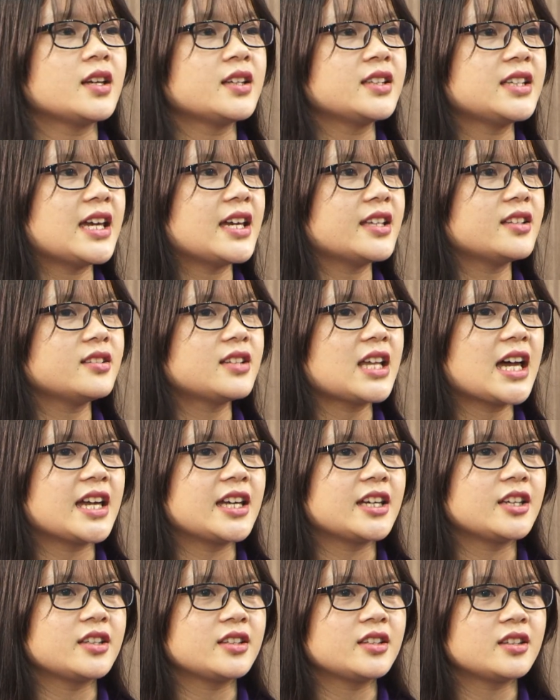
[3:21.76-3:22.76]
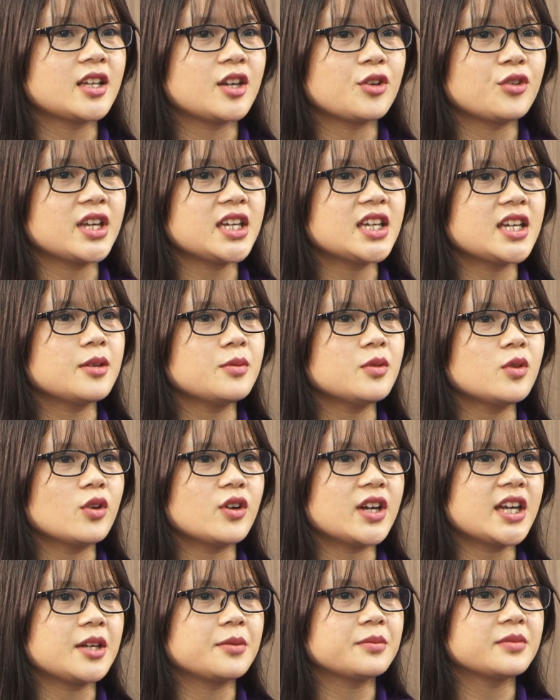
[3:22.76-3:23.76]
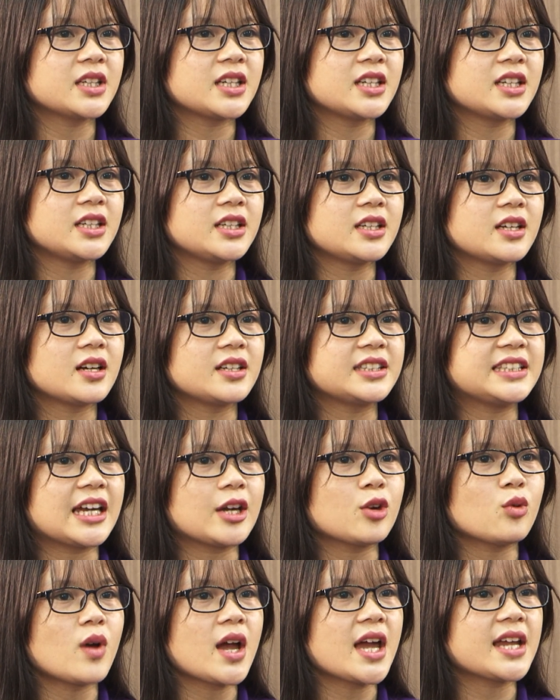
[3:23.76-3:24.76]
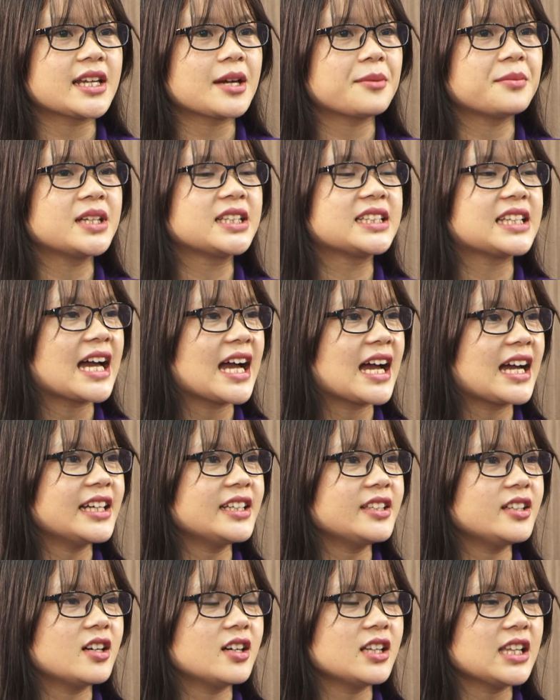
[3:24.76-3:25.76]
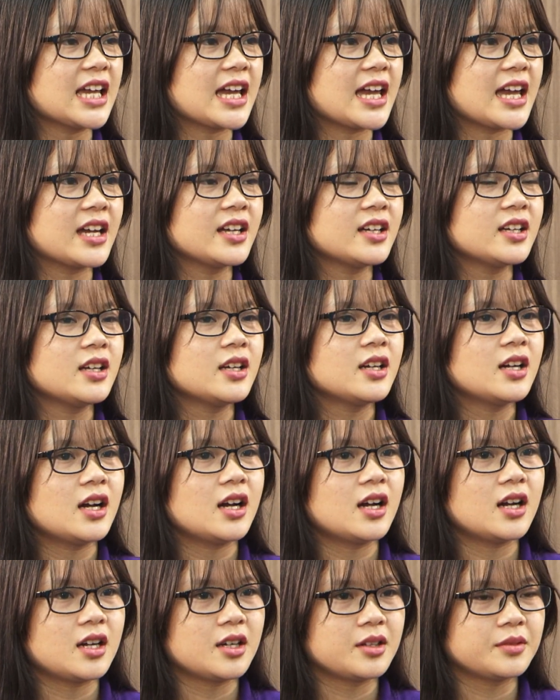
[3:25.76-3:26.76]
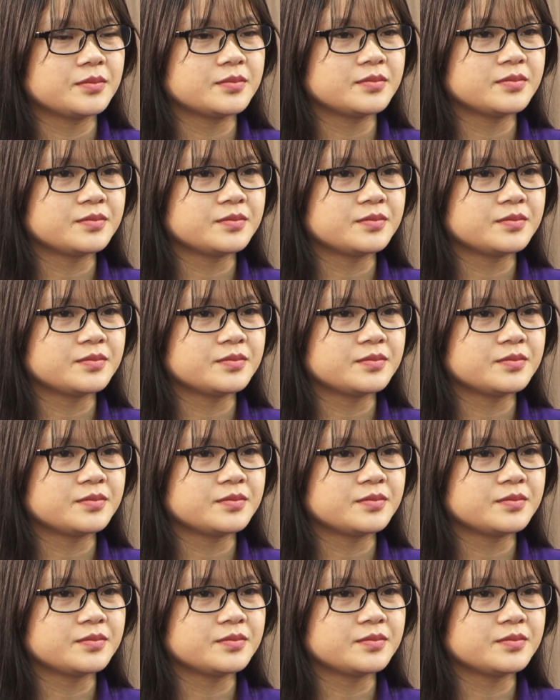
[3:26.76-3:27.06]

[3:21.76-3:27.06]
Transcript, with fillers: Dạ thưa thầy, theo ý kiến của em thì ờ, trải qua năm hình thái đó là uh,